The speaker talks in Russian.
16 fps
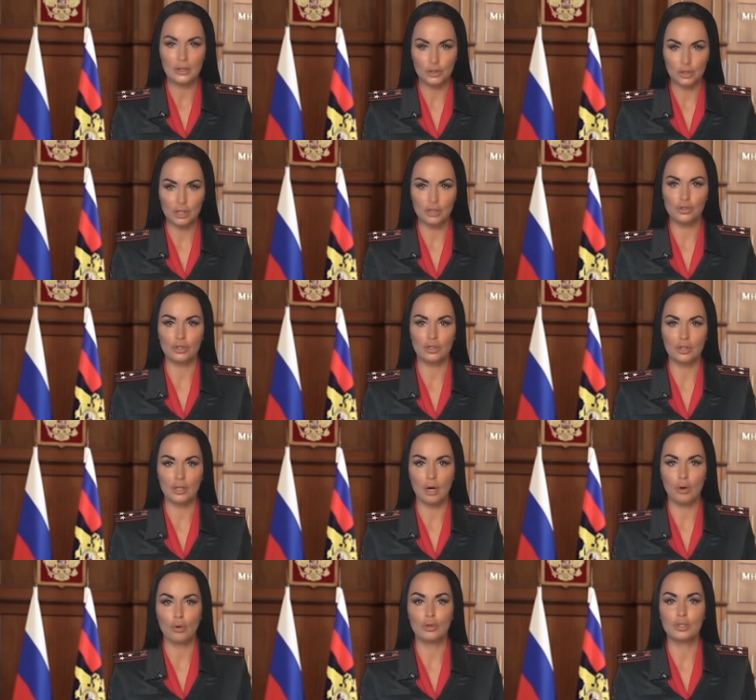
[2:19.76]
Женщина
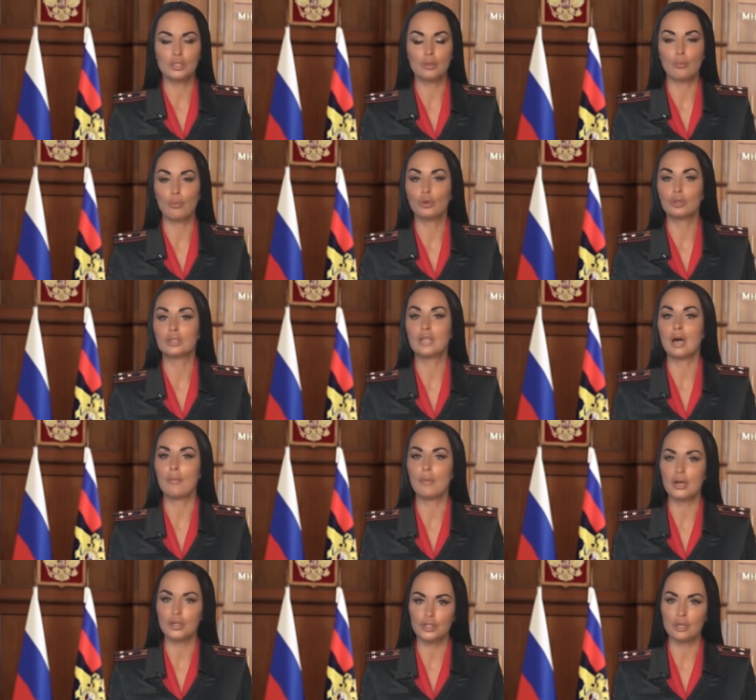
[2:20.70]
находится под
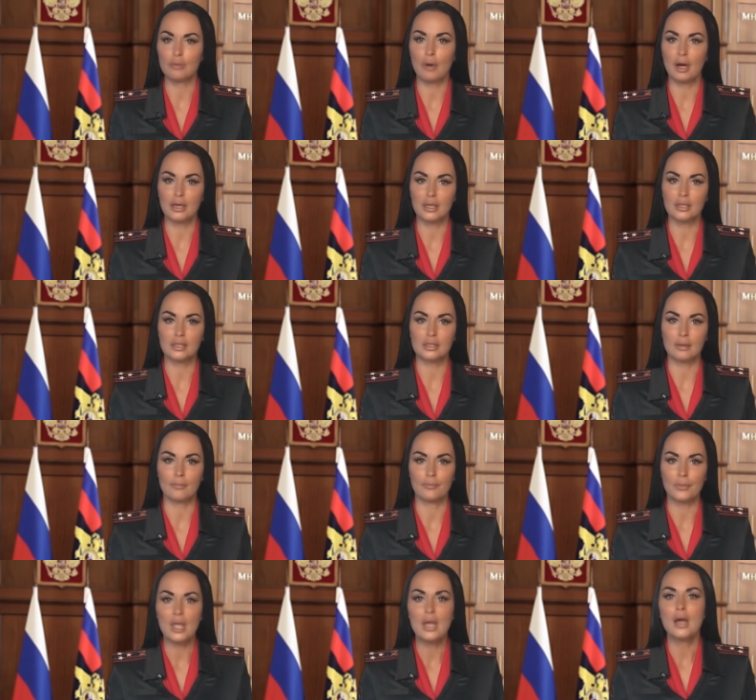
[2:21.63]
домашним
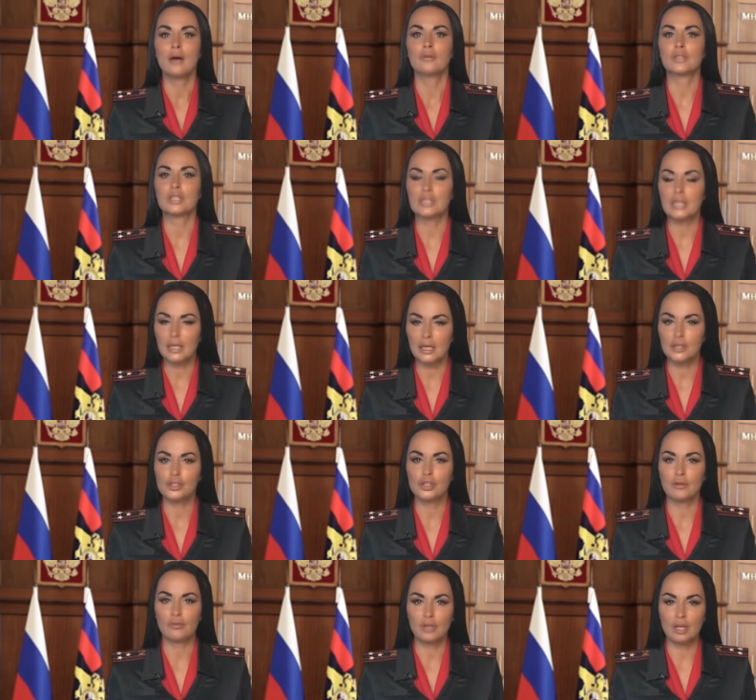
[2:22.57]
арестом. В
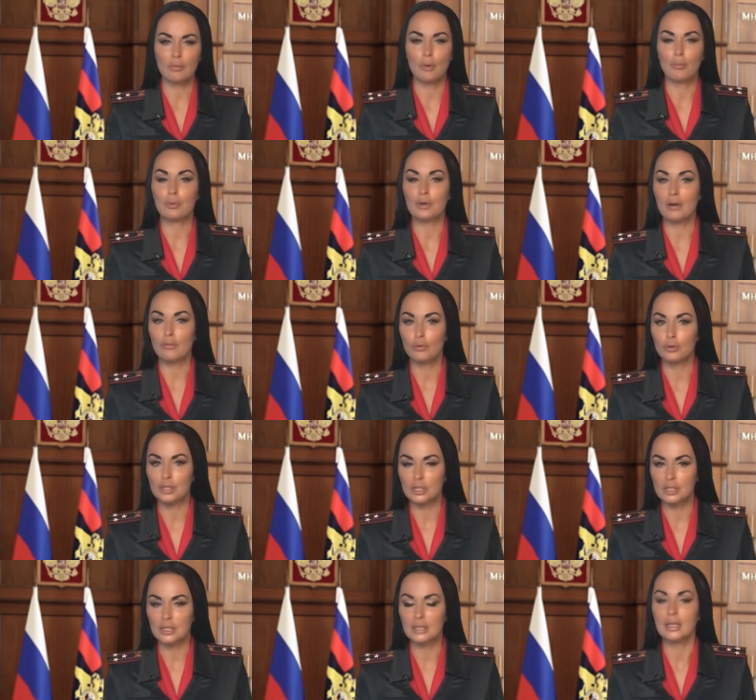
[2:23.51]
настоящее время
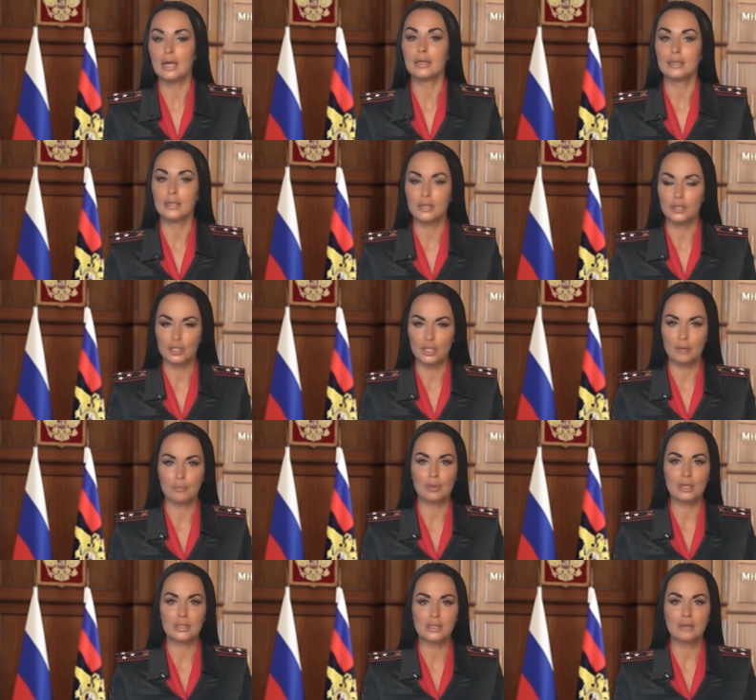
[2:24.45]
проводятся дальнейшие
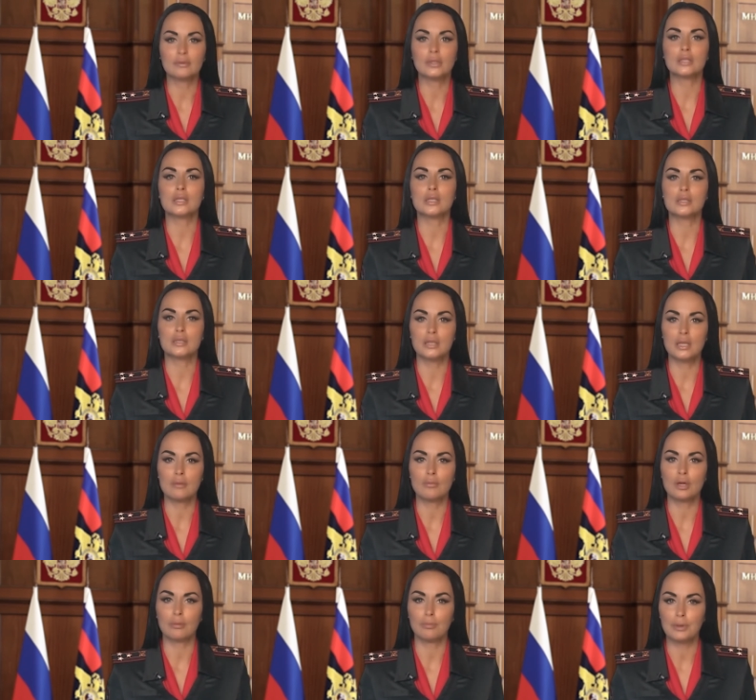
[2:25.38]
оперативно-розыскные
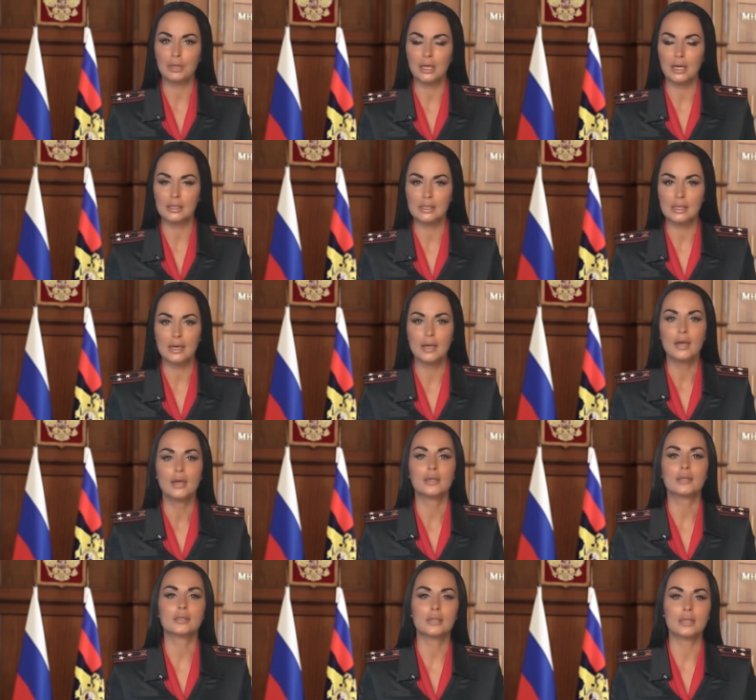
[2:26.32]
мероприятия
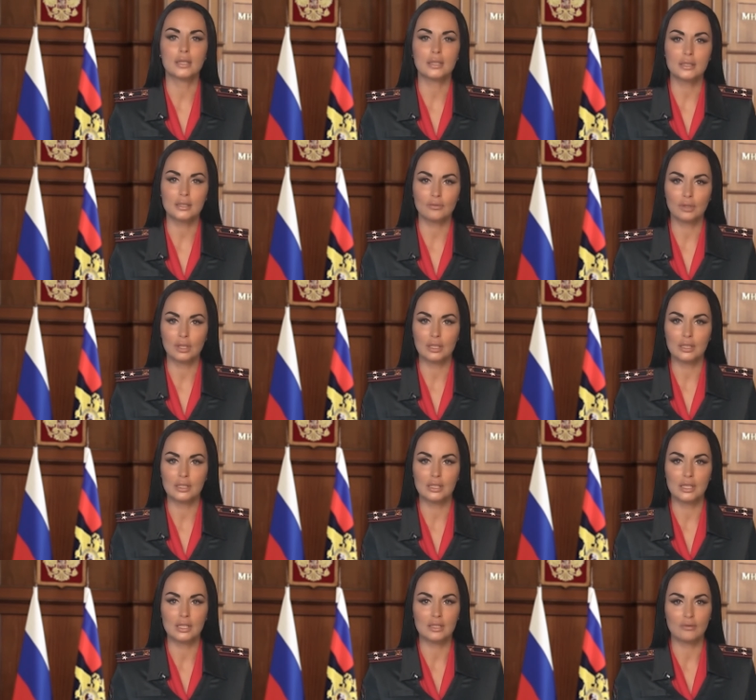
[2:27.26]
и следственные
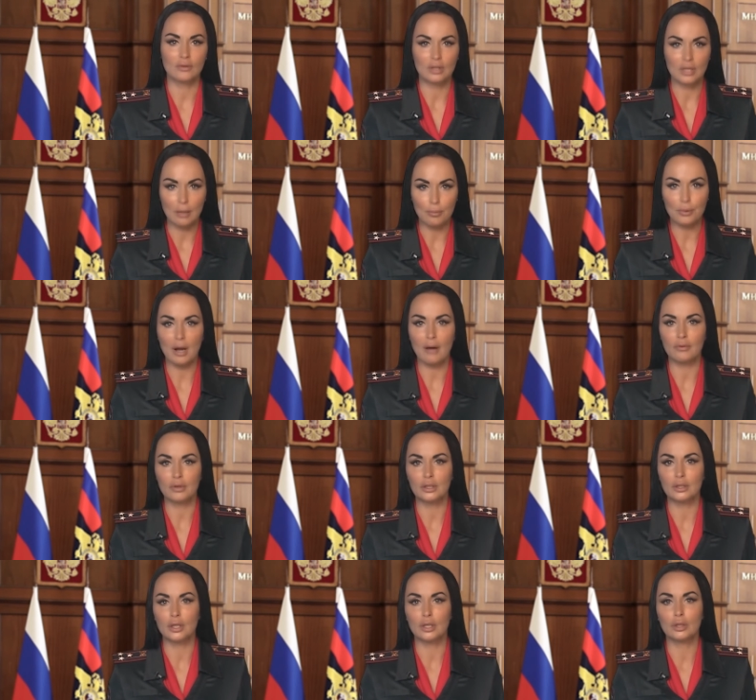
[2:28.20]
действия,
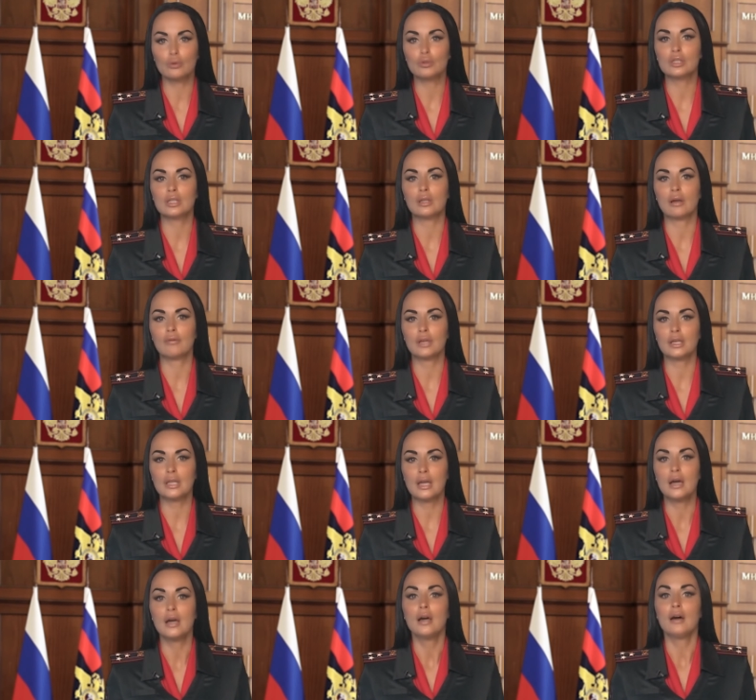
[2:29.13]
направленные на
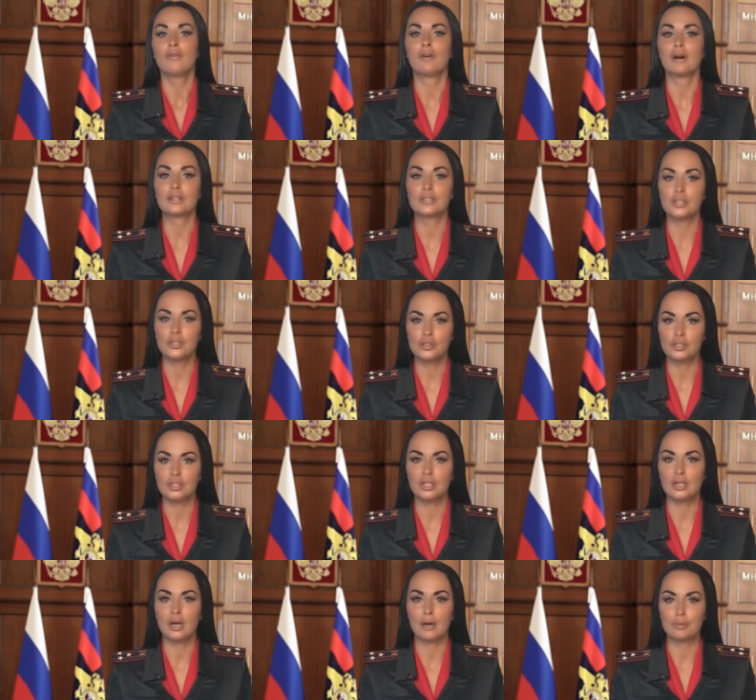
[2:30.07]
установление
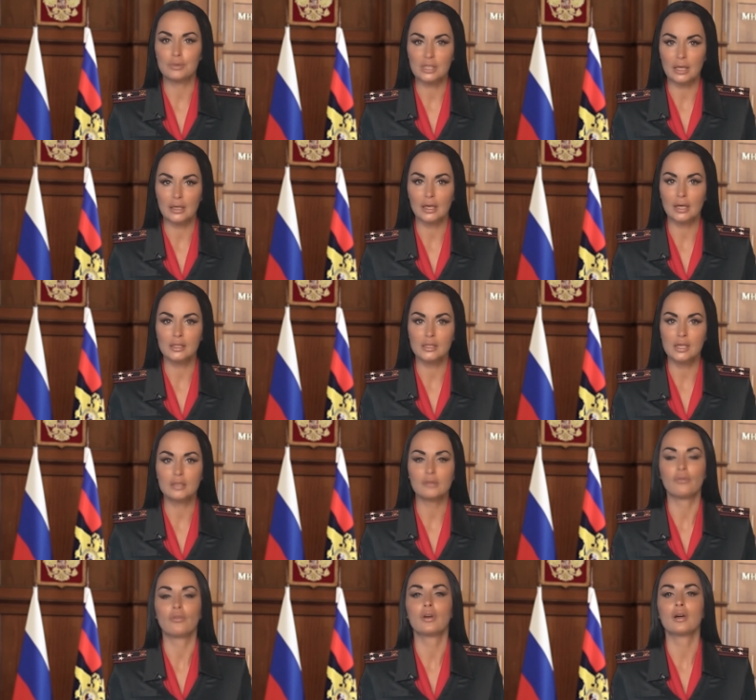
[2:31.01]
фактических
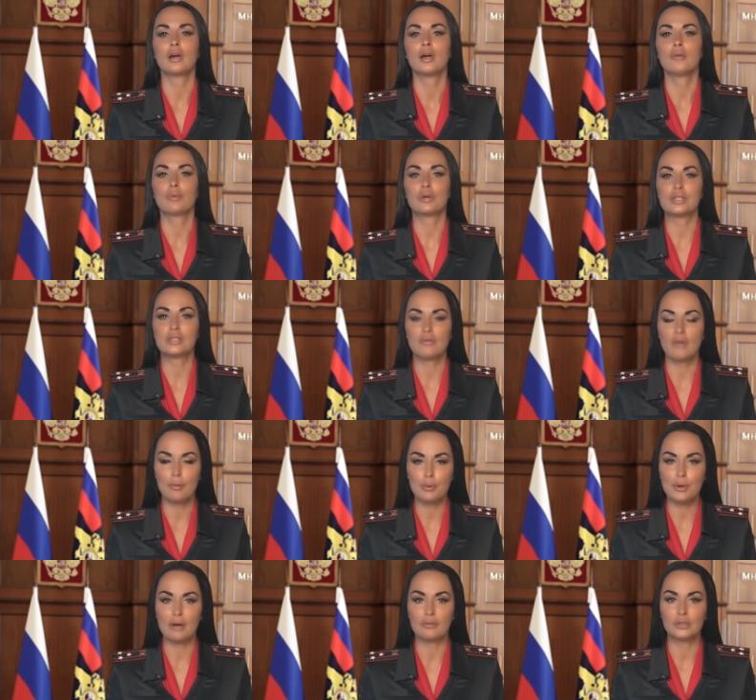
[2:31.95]
обстоятельств их
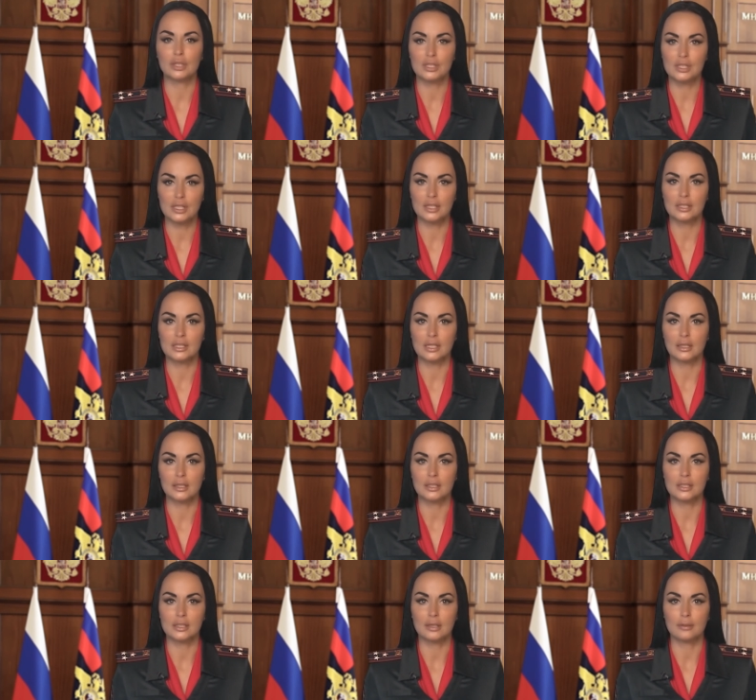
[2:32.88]
противоправной
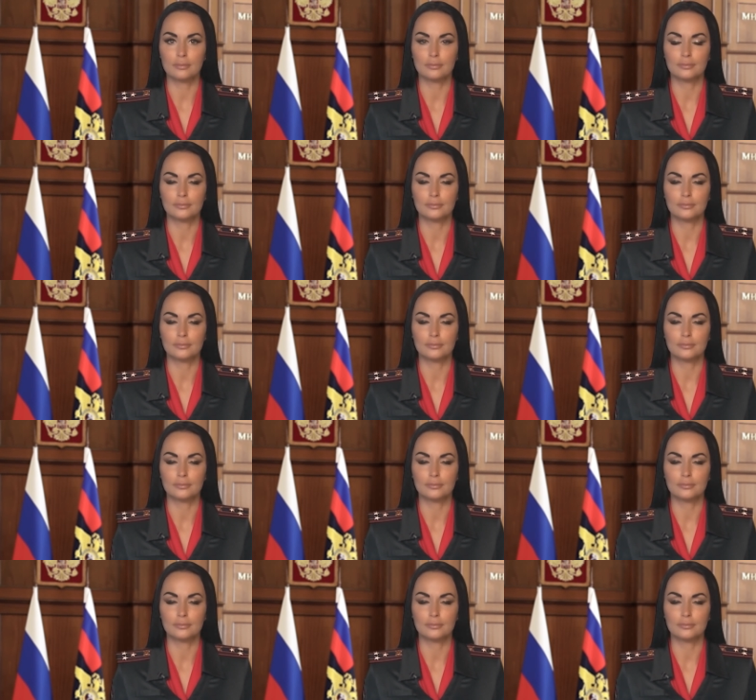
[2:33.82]
деятельности.